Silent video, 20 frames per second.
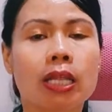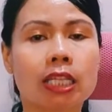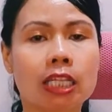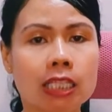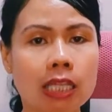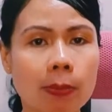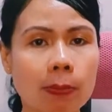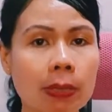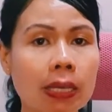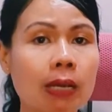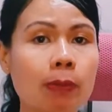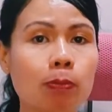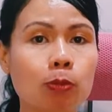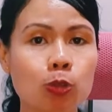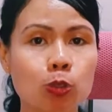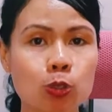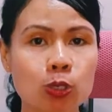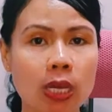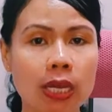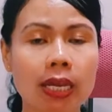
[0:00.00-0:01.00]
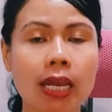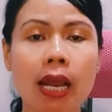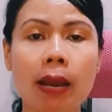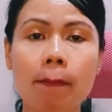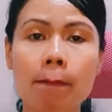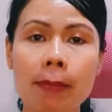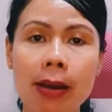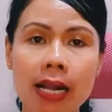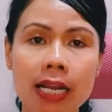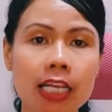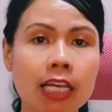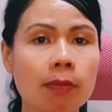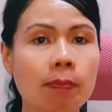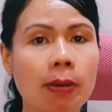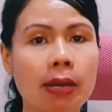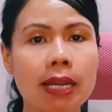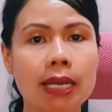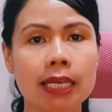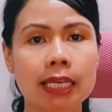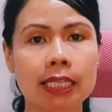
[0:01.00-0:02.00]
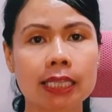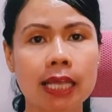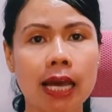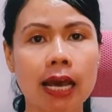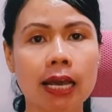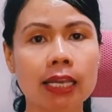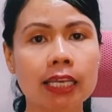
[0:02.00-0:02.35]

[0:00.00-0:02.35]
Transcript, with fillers: tetapi keputusannya kembali kepada kita.